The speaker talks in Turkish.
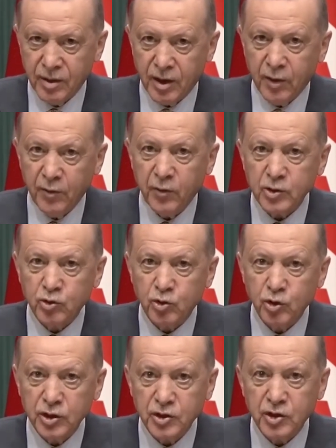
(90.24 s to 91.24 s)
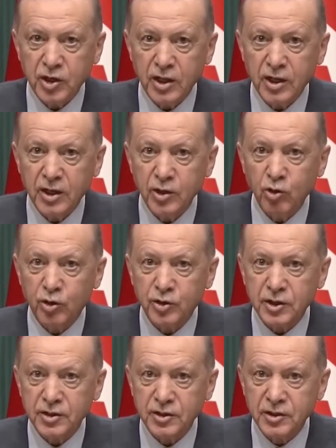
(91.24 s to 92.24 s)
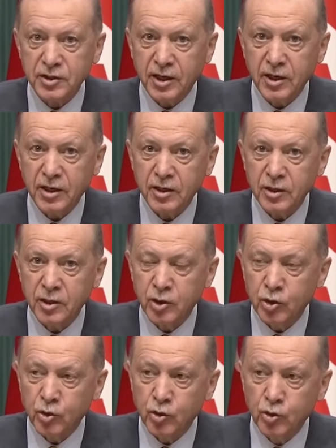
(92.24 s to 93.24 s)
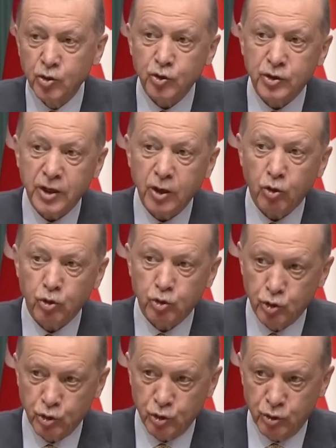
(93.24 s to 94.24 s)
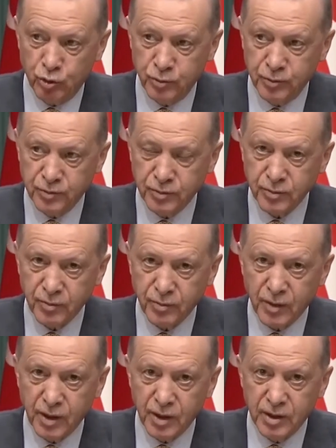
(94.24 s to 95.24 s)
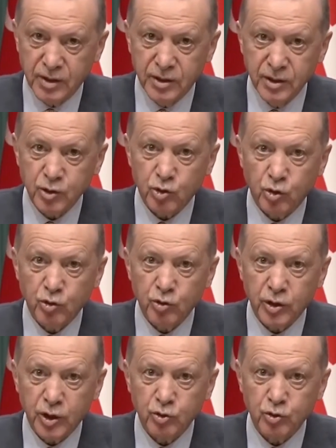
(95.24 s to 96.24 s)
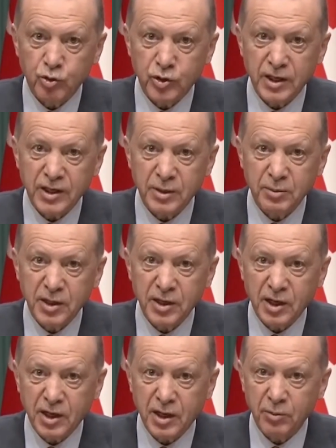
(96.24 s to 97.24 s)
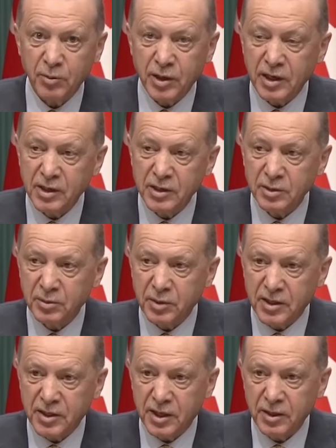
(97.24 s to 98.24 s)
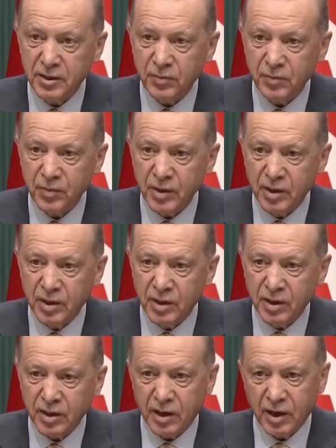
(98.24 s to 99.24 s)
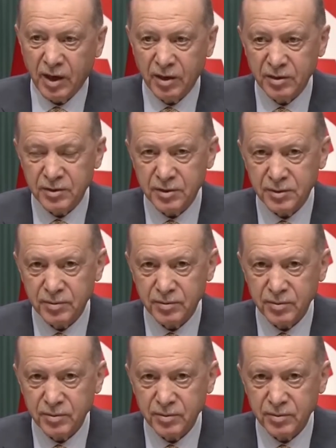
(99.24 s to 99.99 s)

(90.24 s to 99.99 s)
Enflasyonu inşallah yıl ortasında yüzde otuzlu, yıl sonunda yüzde yirmili rakamlara indirmekte kararlıyız.